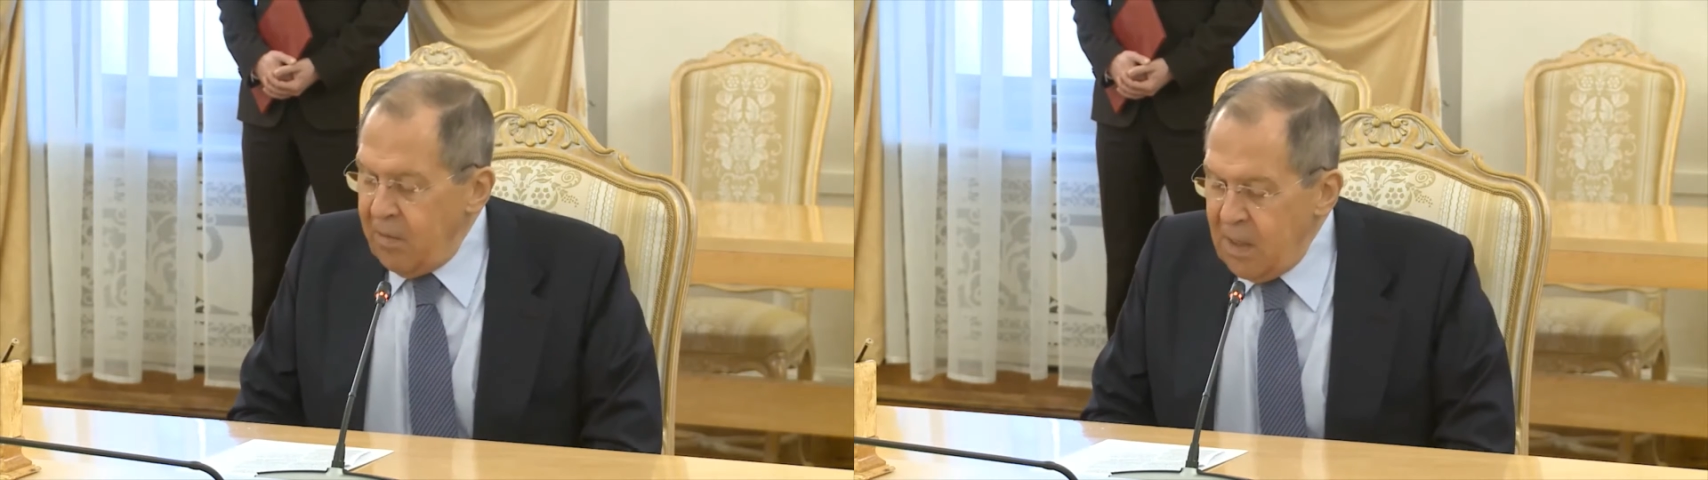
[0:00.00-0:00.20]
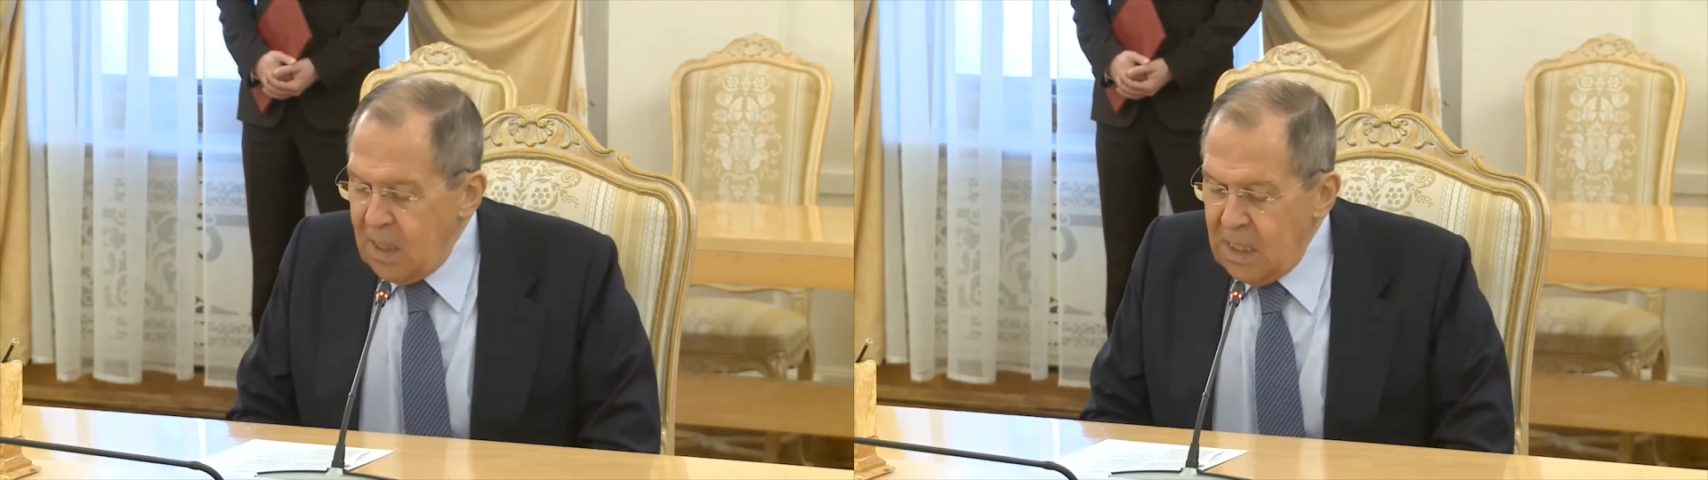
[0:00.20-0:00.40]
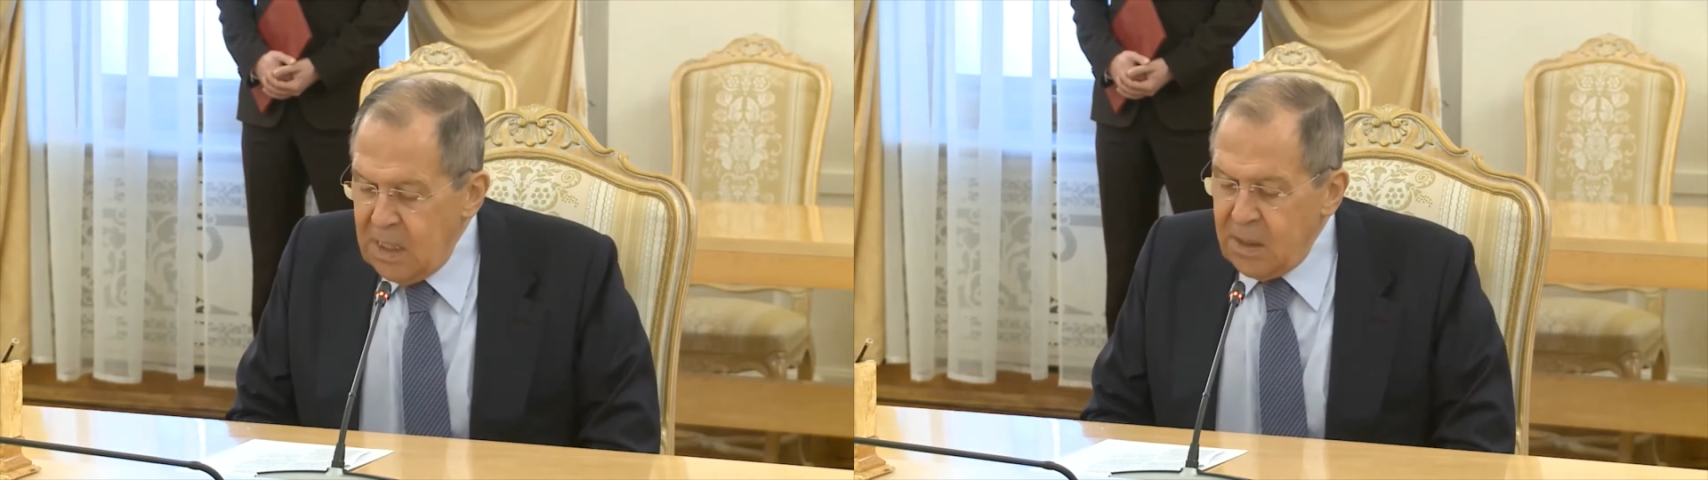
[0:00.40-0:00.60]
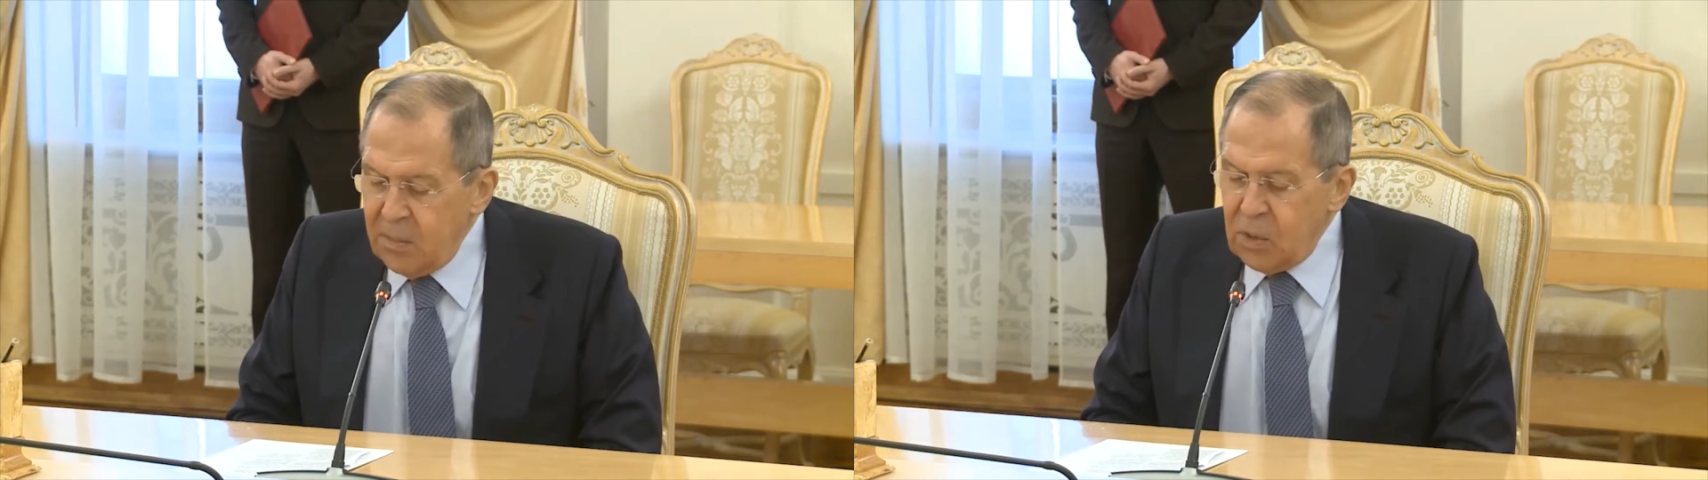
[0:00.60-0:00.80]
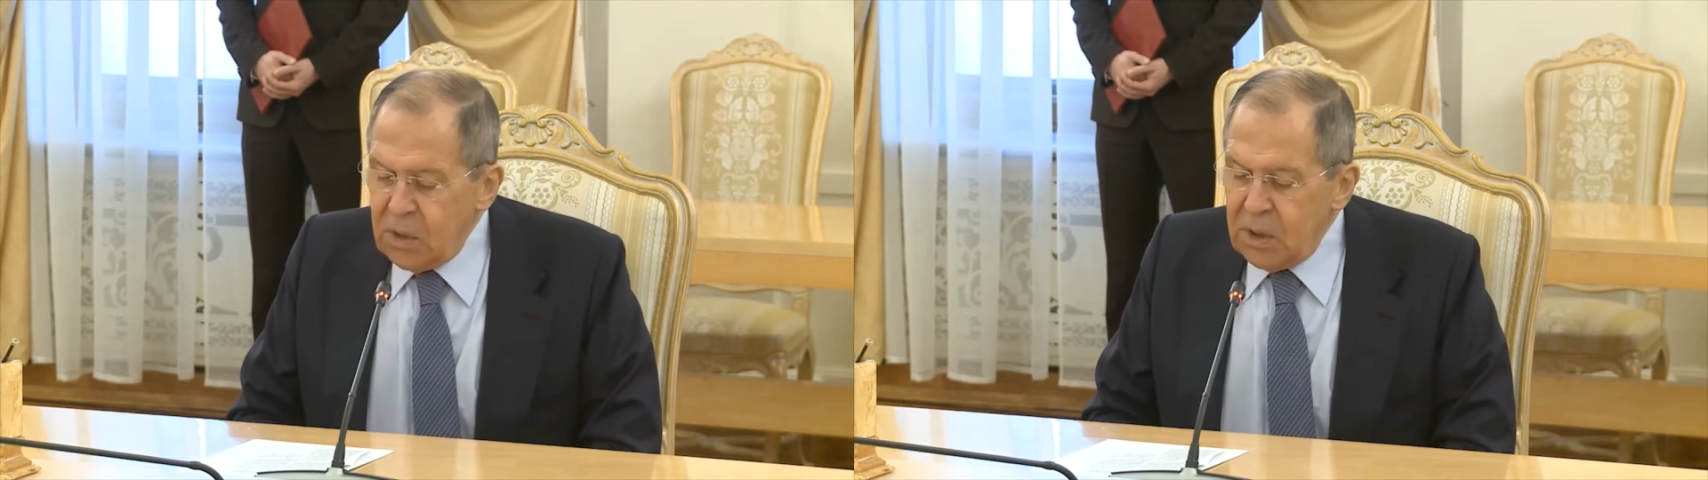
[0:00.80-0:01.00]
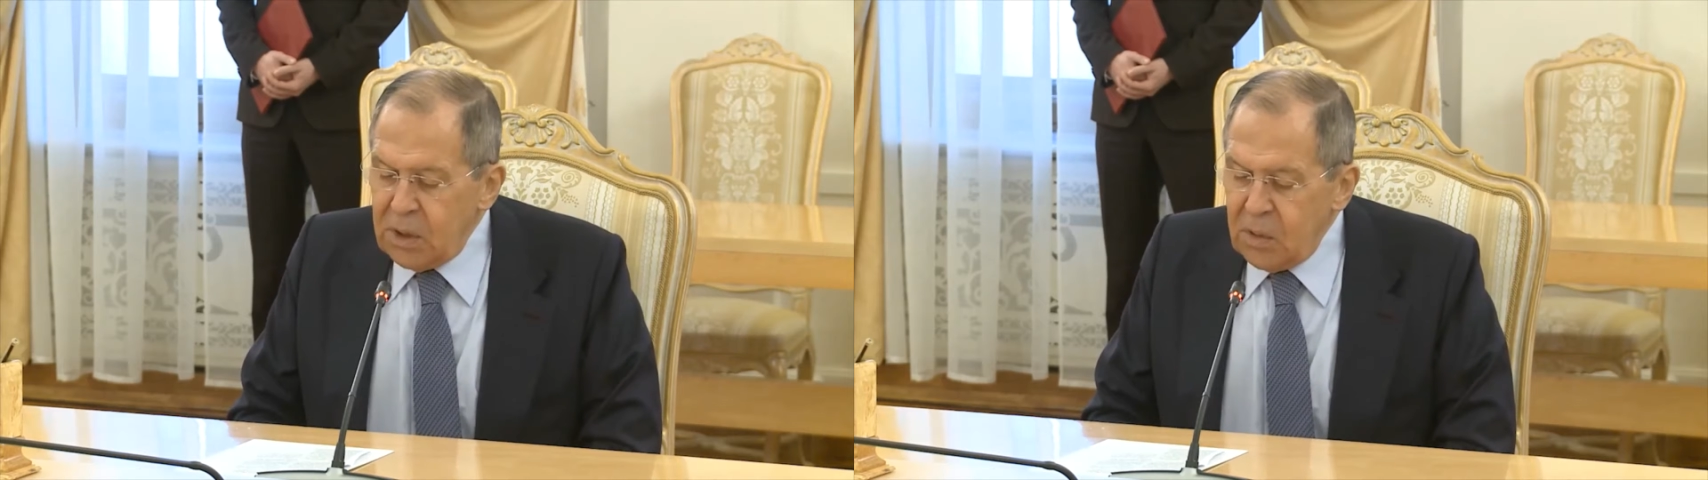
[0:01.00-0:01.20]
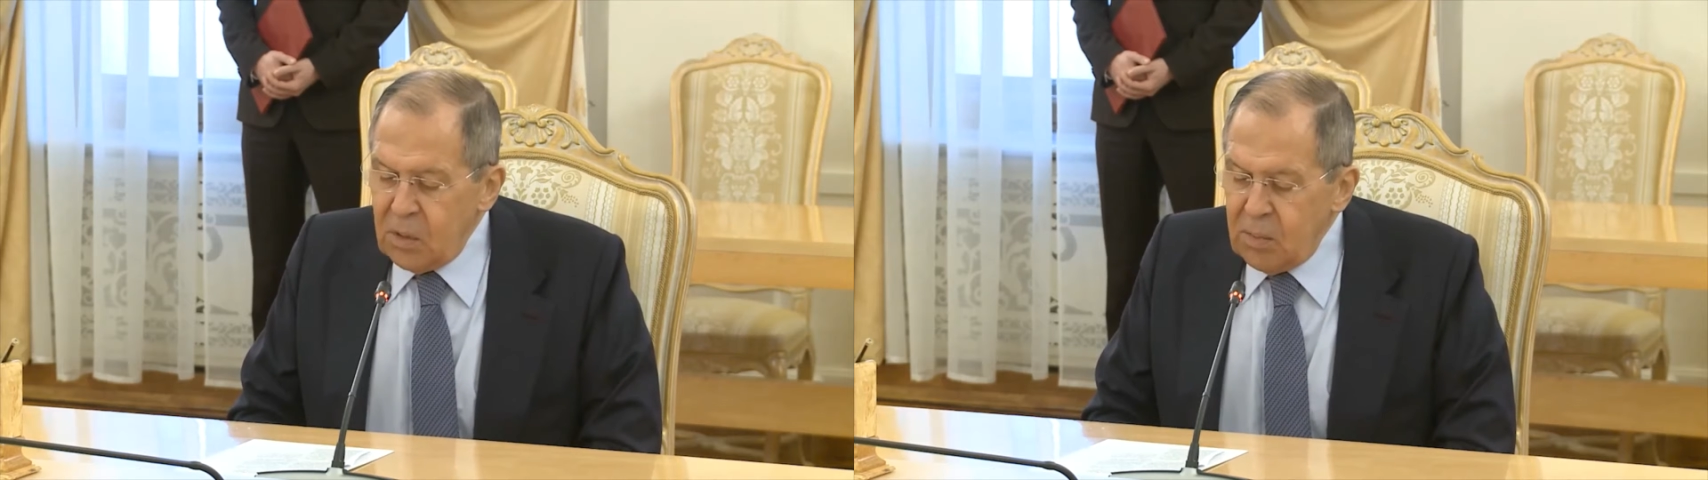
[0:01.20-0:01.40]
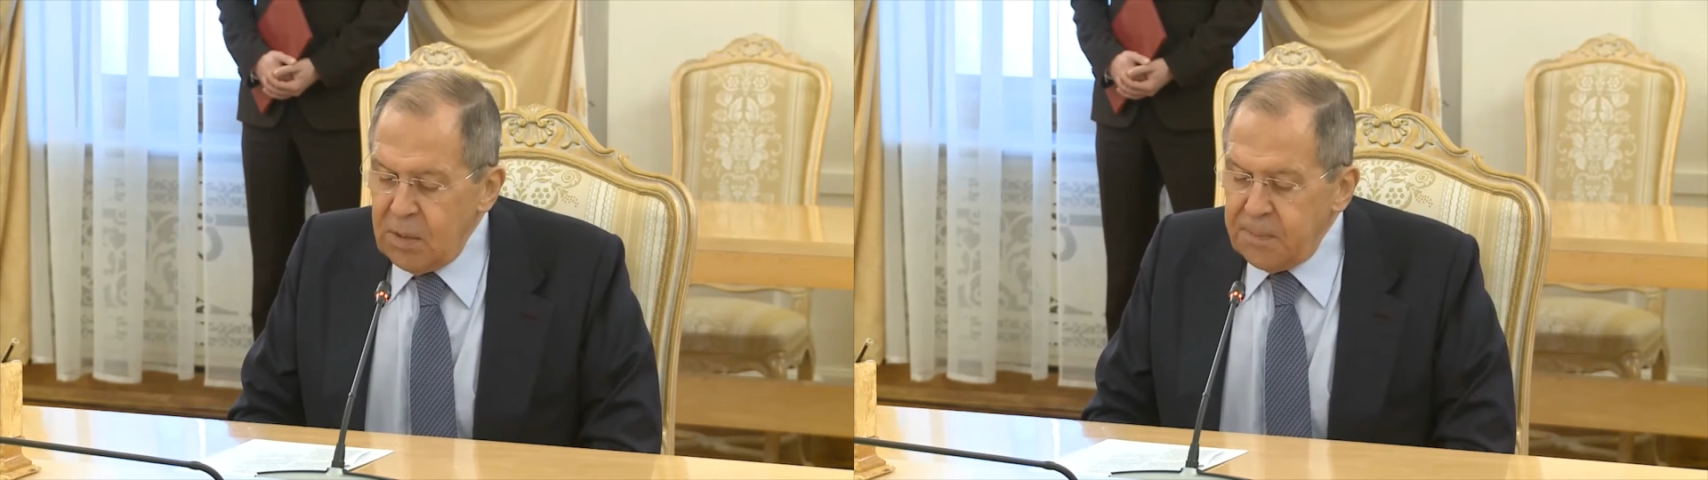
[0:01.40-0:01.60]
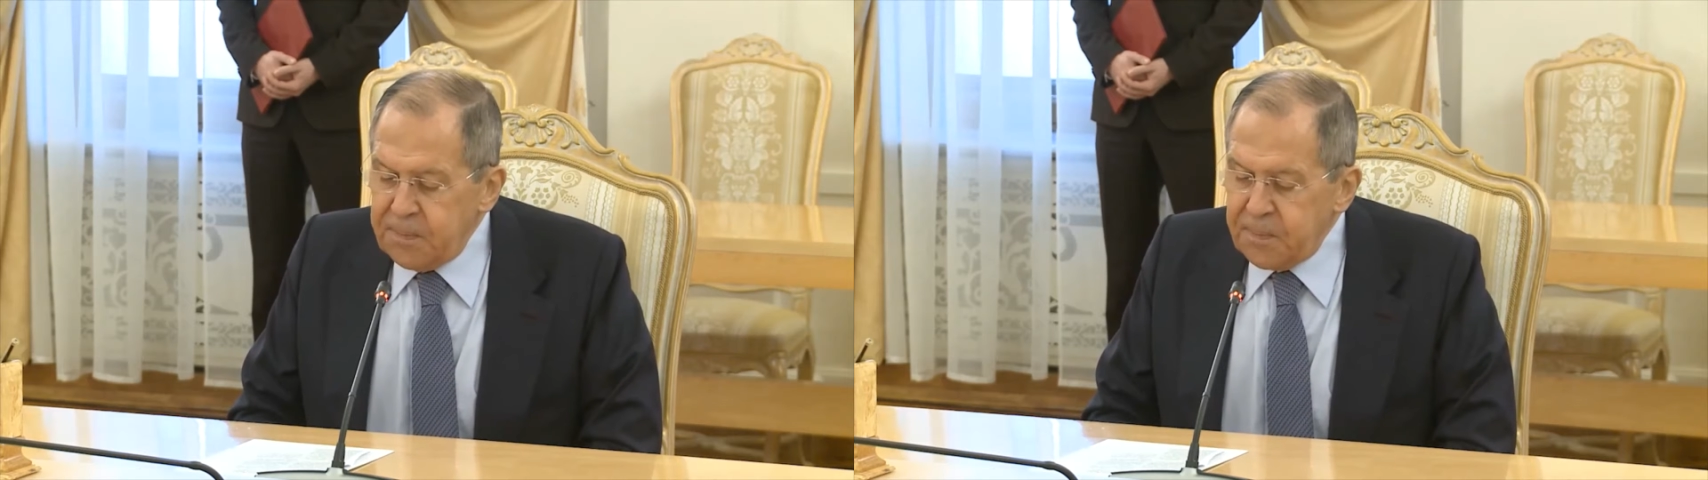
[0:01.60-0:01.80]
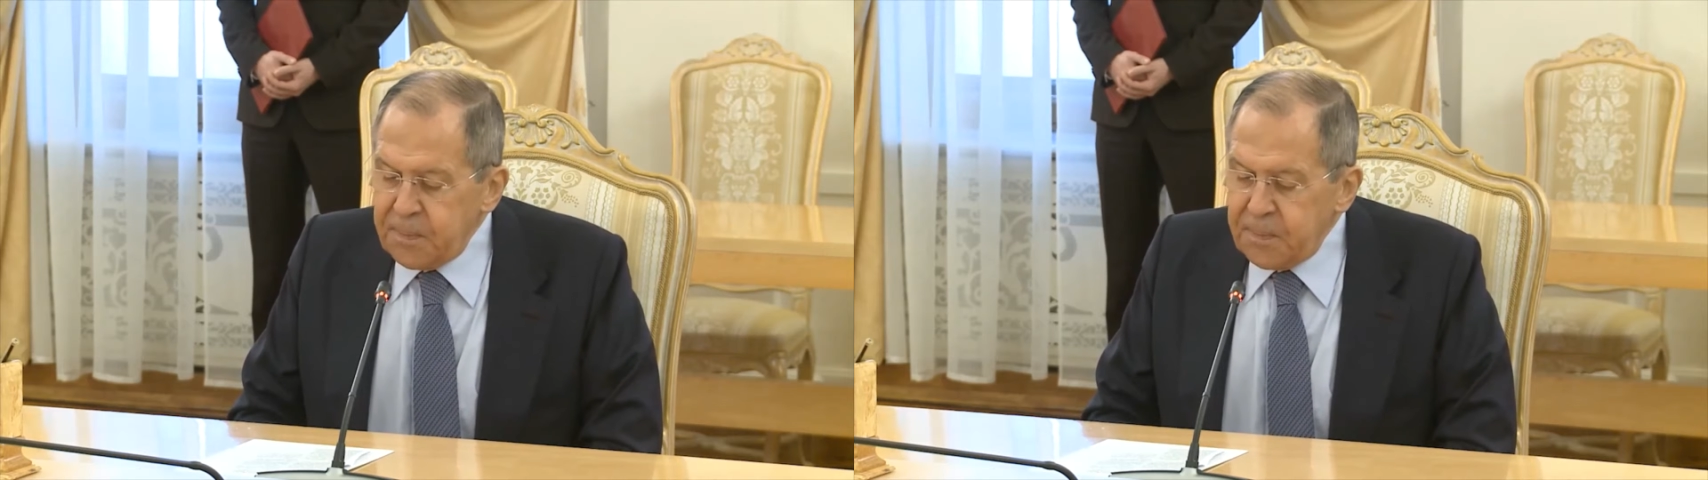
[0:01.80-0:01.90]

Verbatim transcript: Федеральной таможенной службы